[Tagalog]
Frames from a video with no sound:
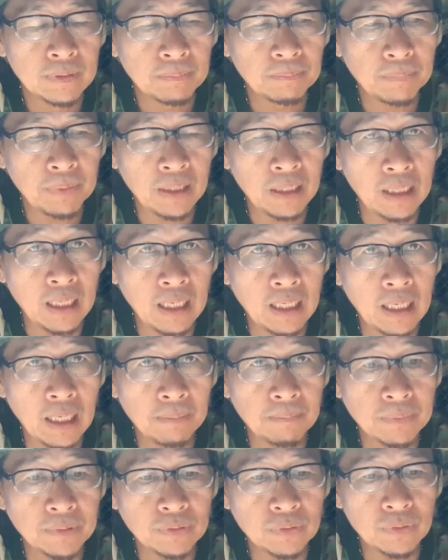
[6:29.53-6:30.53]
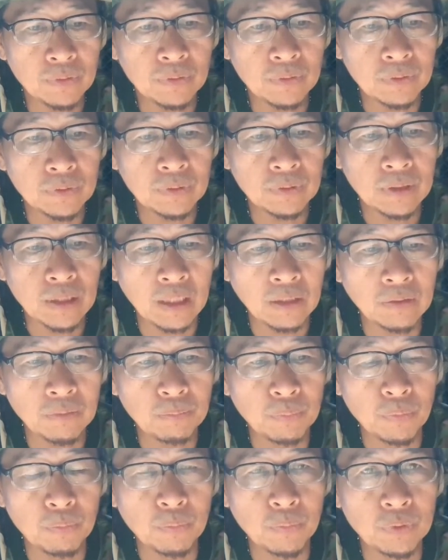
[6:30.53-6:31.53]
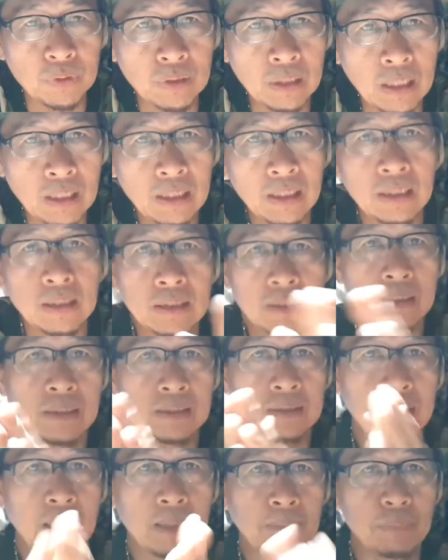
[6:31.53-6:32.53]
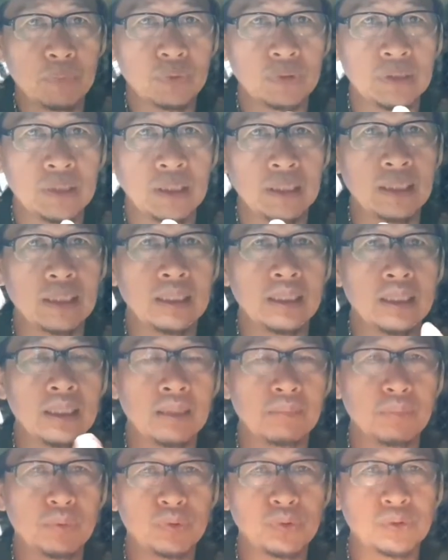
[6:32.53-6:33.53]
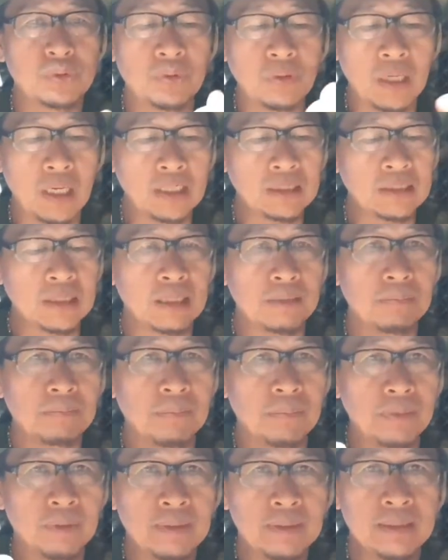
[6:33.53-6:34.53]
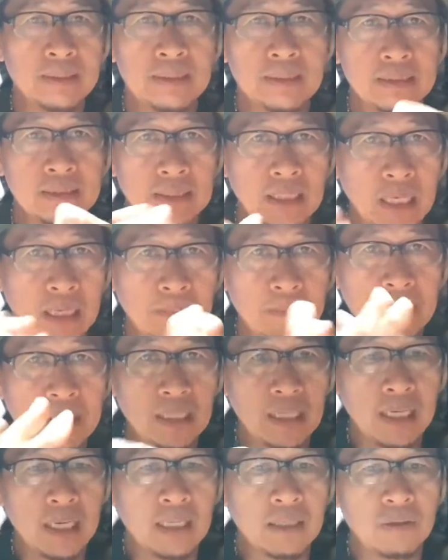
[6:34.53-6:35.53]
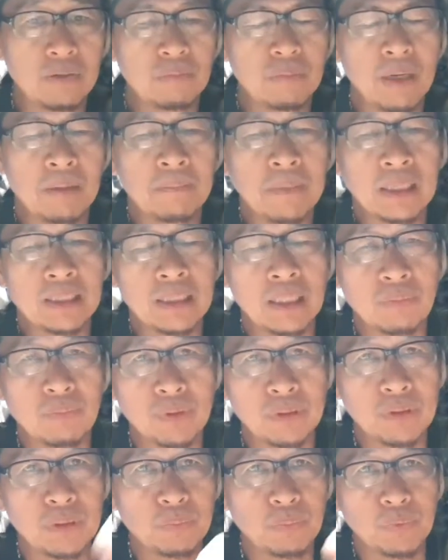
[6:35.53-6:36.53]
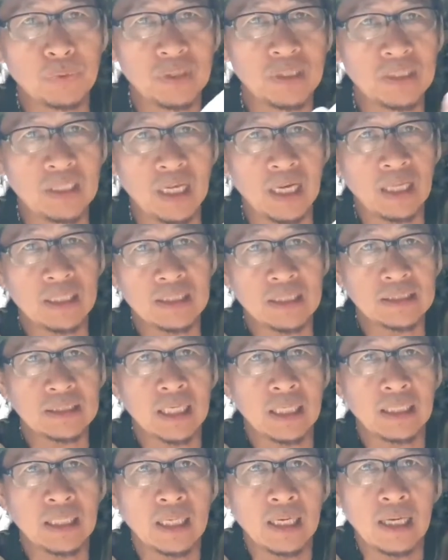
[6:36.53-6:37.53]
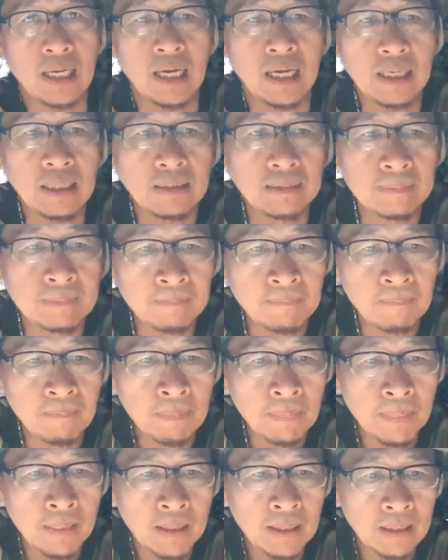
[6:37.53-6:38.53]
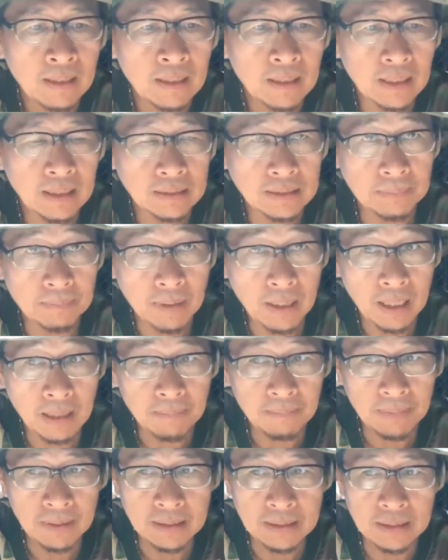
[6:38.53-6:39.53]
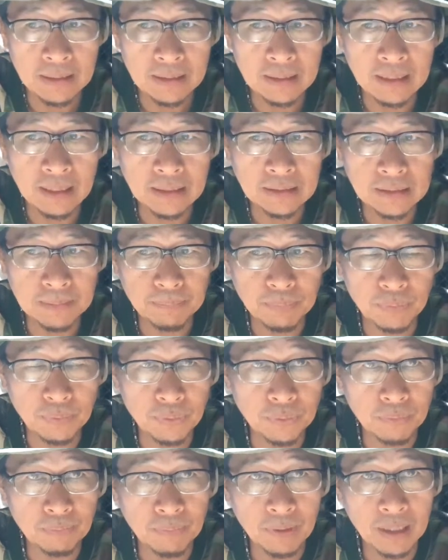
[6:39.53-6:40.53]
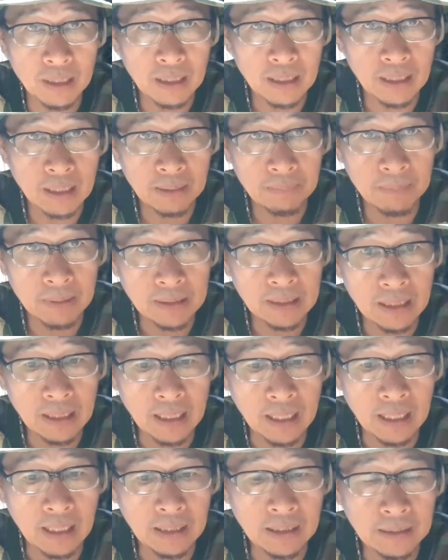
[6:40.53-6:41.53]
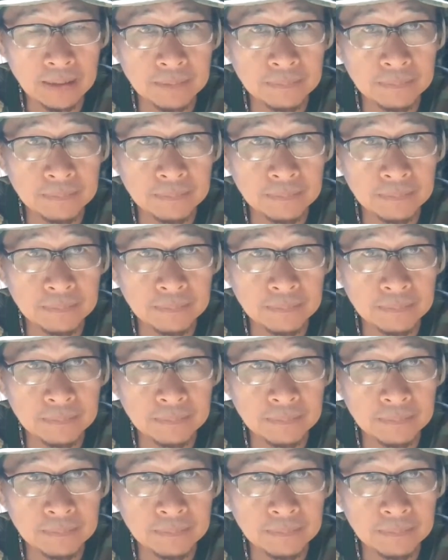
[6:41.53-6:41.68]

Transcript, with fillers: pinagagamit nyo kayo po muna tapos eh i-upload nyo lang sa sa kamay nila ng mga bata. Huwag nyo pong idirekta sa kanila ha. Ah. Kasi baka may tendency po yung mga kamay nila